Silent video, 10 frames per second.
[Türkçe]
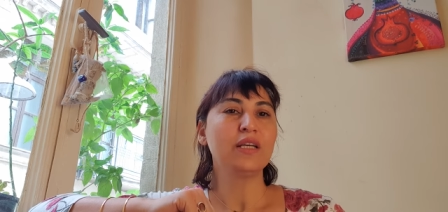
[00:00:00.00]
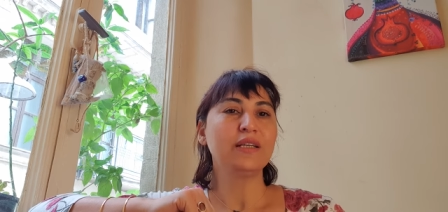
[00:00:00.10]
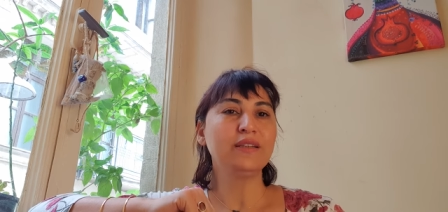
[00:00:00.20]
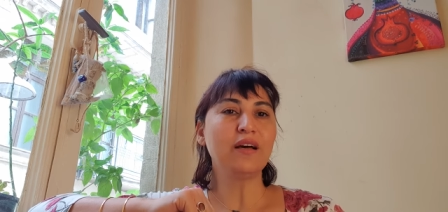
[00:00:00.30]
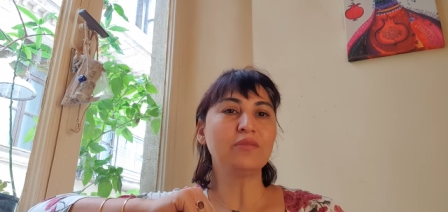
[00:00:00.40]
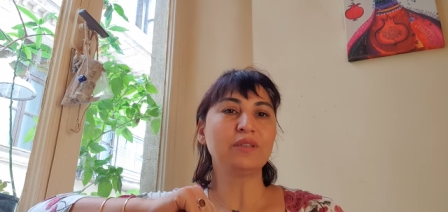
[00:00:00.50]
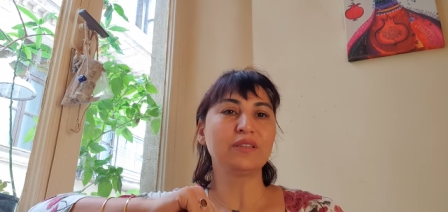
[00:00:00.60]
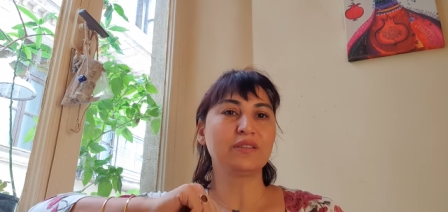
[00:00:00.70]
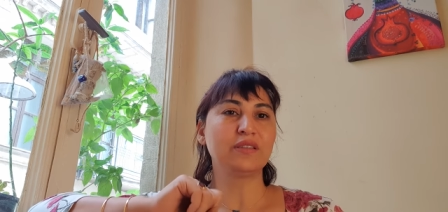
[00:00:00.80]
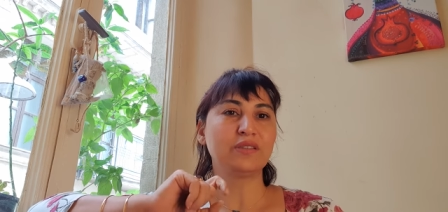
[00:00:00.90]

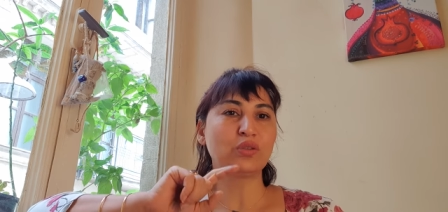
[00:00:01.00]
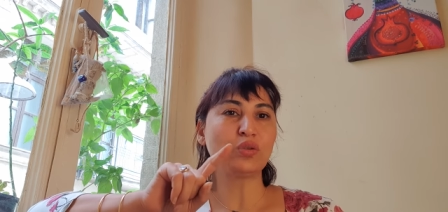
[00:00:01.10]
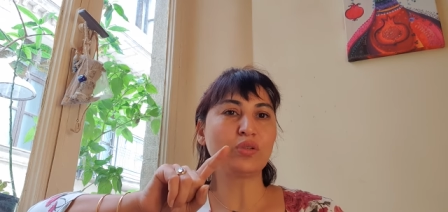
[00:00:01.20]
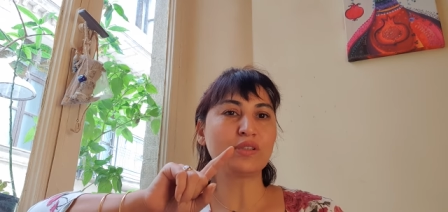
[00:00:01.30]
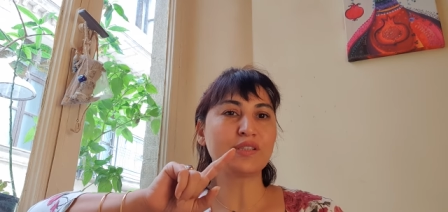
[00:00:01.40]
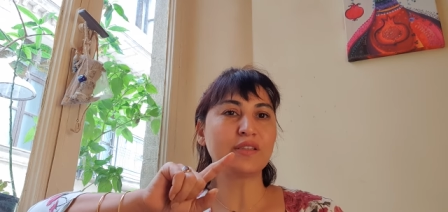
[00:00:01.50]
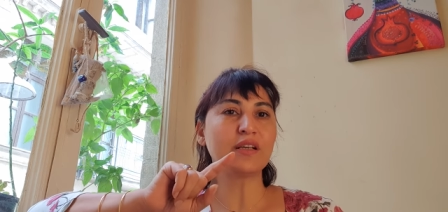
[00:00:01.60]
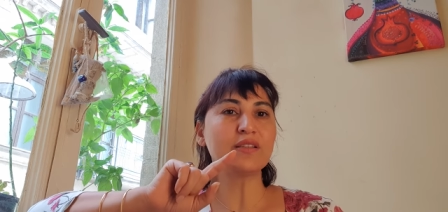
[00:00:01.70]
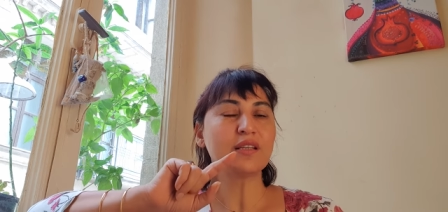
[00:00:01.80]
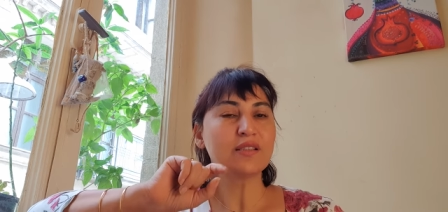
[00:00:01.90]
İnanmadıkların sonra
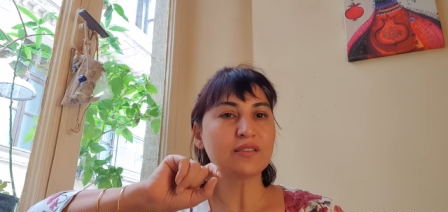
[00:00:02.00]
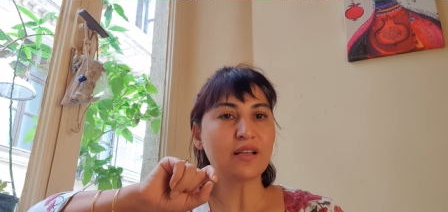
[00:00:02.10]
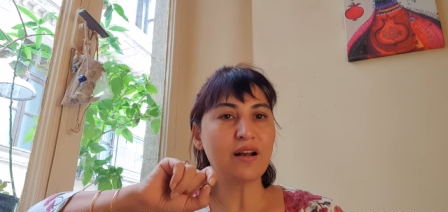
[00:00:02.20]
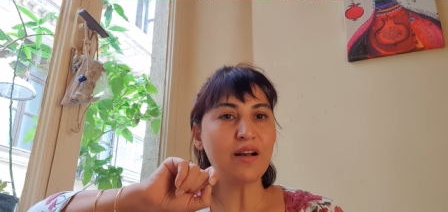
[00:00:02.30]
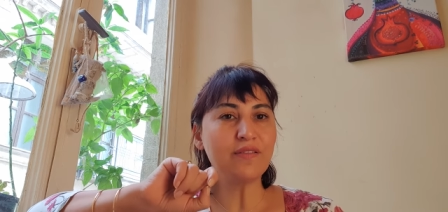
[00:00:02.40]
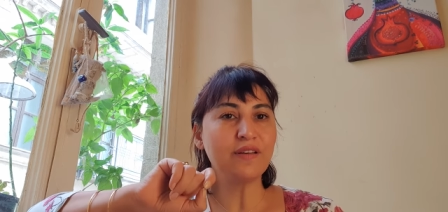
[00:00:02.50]
sana zarar